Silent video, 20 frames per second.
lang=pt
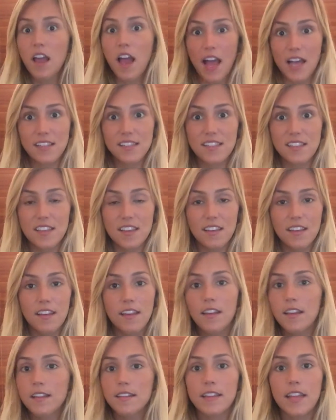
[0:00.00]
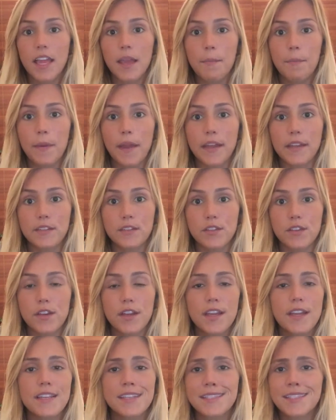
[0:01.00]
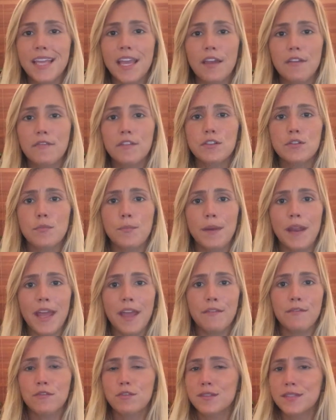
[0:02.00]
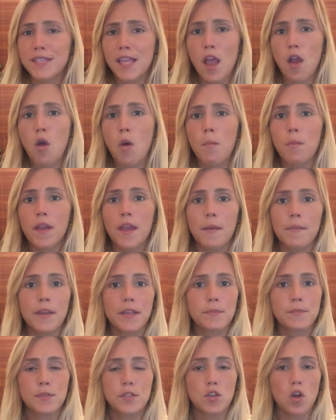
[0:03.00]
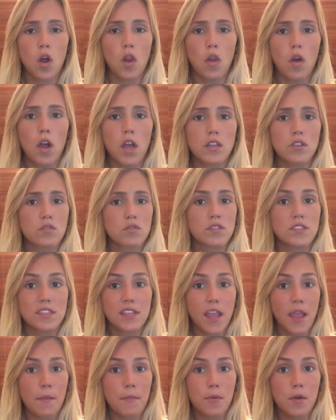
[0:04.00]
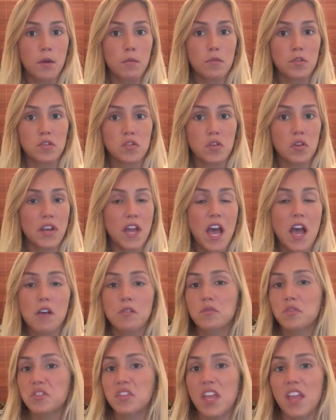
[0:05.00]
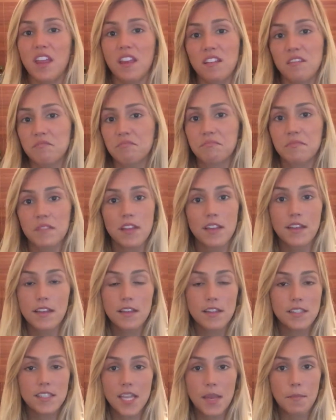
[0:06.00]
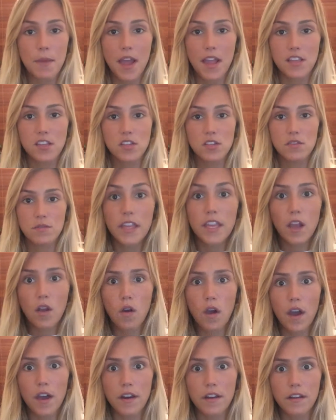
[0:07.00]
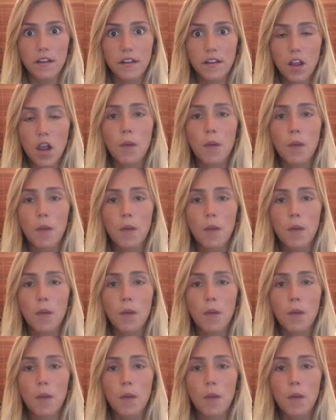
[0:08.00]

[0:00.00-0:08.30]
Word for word: Assim, de repente, sem aviso prévio, sem acompanhamento psicológico, sem apoio emocional, sem sem mais. E agora?